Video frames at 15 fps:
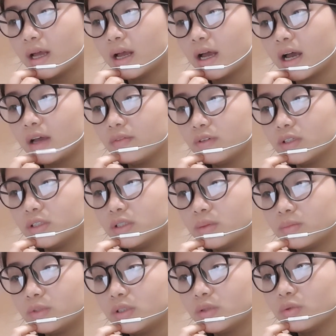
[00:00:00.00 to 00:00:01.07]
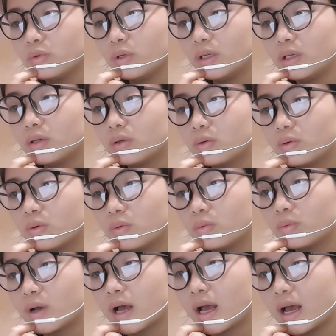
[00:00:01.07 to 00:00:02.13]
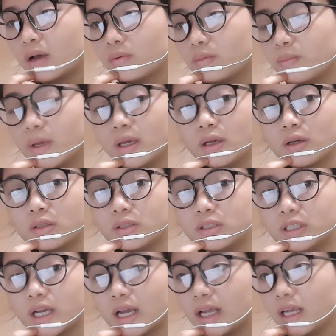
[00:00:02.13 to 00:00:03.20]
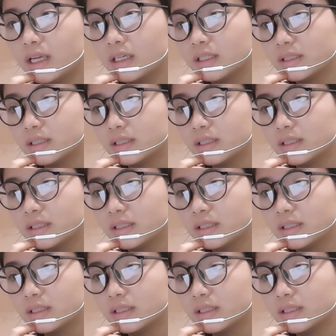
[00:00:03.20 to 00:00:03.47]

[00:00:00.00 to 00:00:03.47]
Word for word: hai vợ chồng Trương Thúy cùng Hạ Hồng Binh con trai